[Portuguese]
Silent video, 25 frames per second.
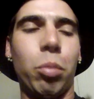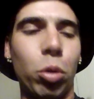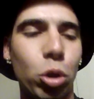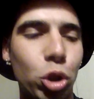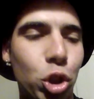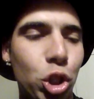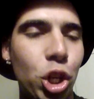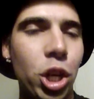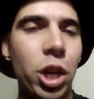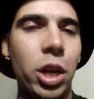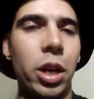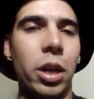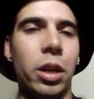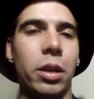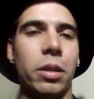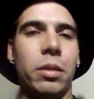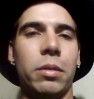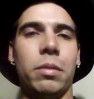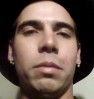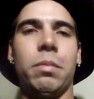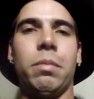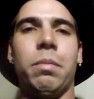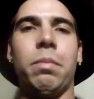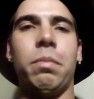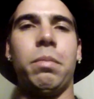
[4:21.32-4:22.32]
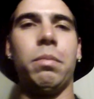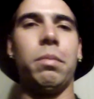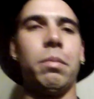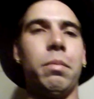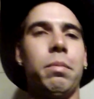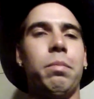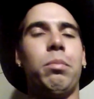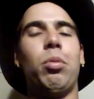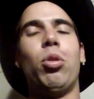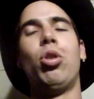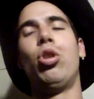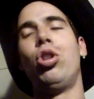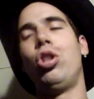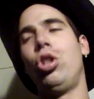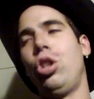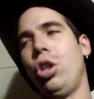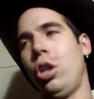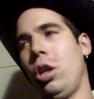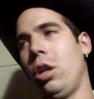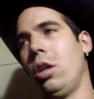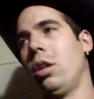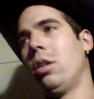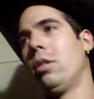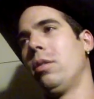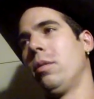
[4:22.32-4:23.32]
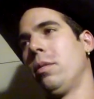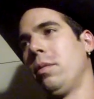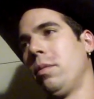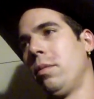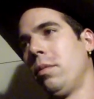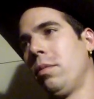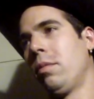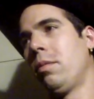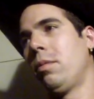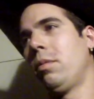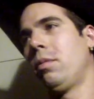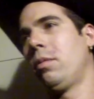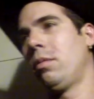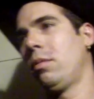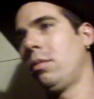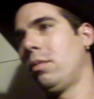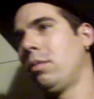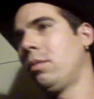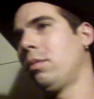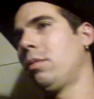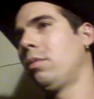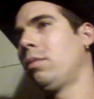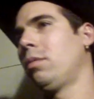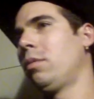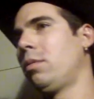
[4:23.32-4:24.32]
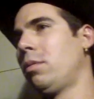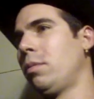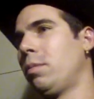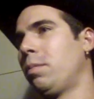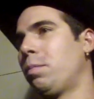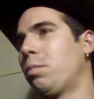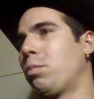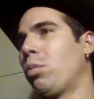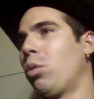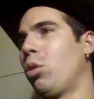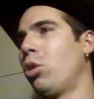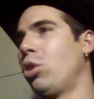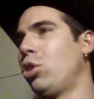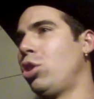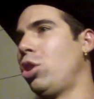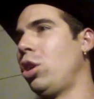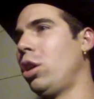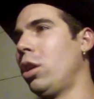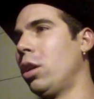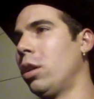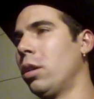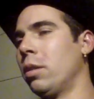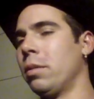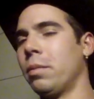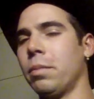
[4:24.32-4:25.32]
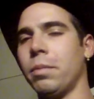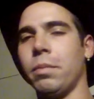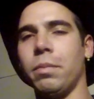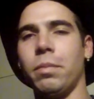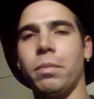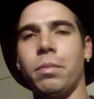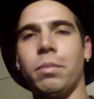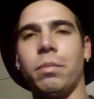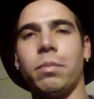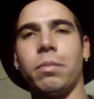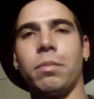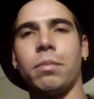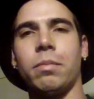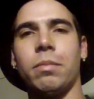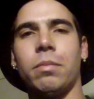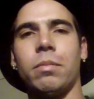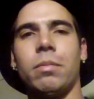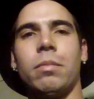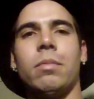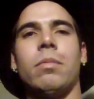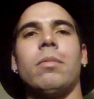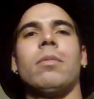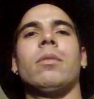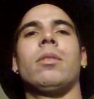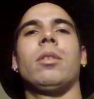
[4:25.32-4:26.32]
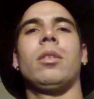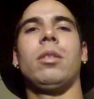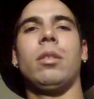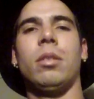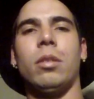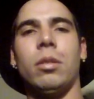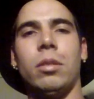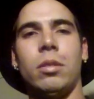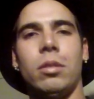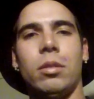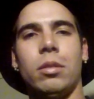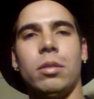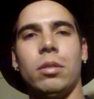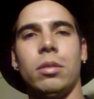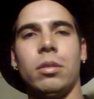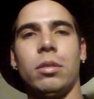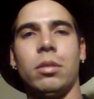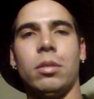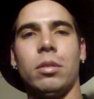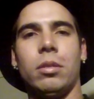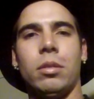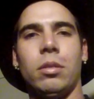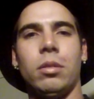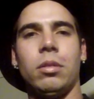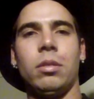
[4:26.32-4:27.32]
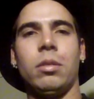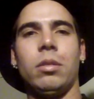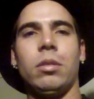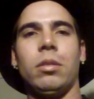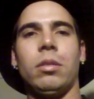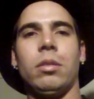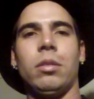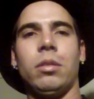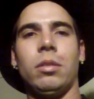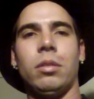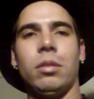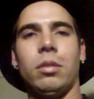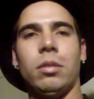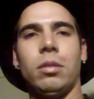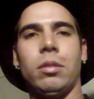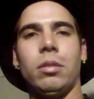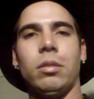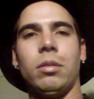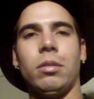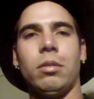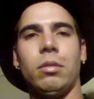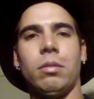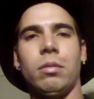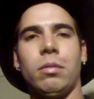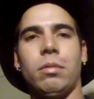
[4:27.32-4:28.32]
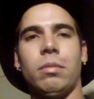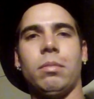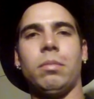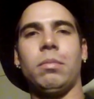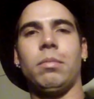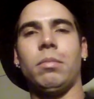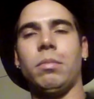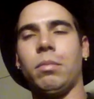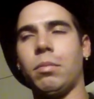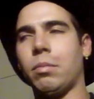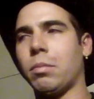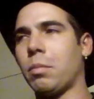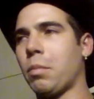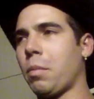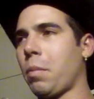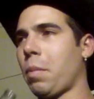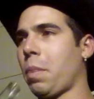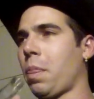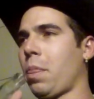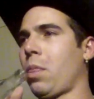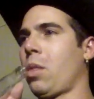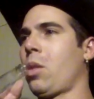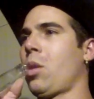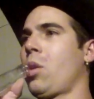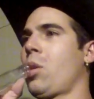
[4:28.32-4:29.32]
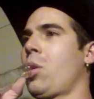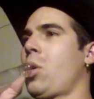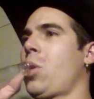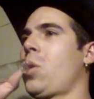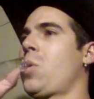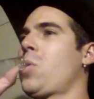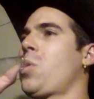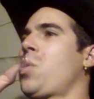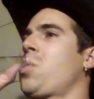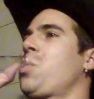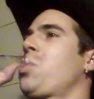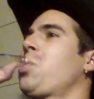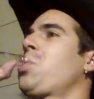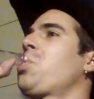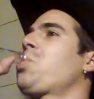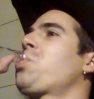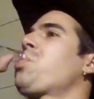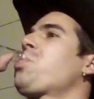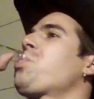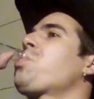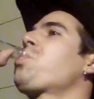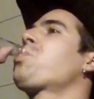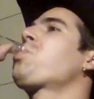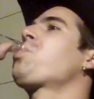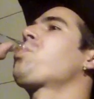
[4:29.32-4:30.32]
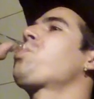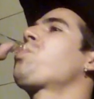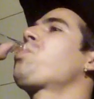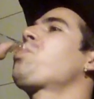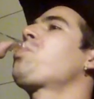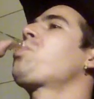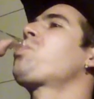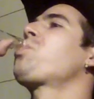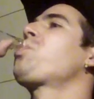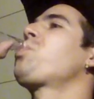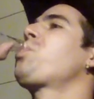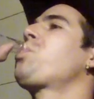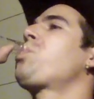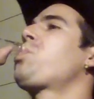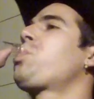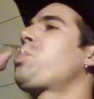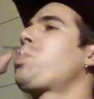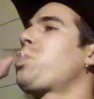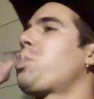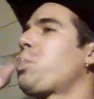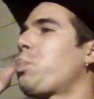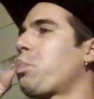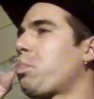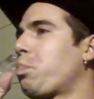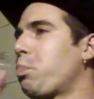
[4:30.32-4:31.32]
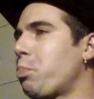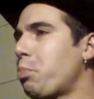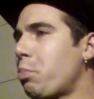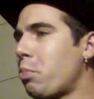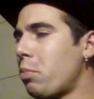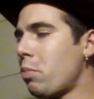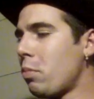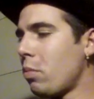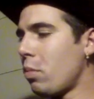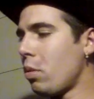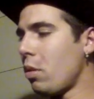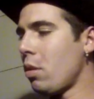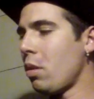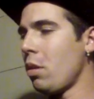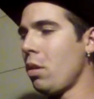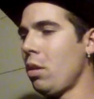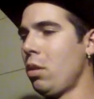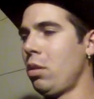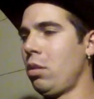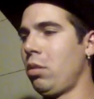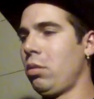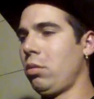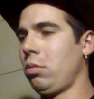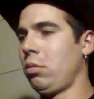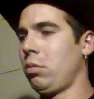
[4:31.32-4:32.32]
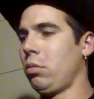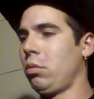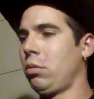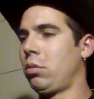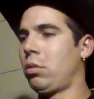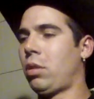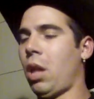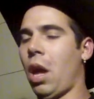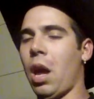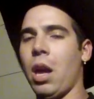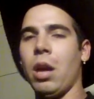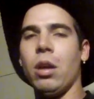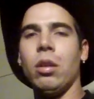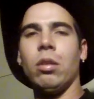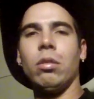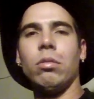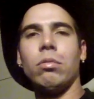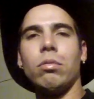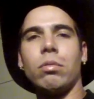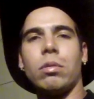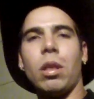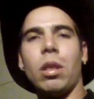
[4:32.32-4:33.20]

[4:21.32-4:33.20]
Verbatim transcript: Por dia. Por dia. Por 320 dia. dólares por dia. por dia. Mas por quê? É 320 dólares de, de, de, de, de serviço só você trabalhando? Ou você tem alguma coisa alugada? Tem, alguma...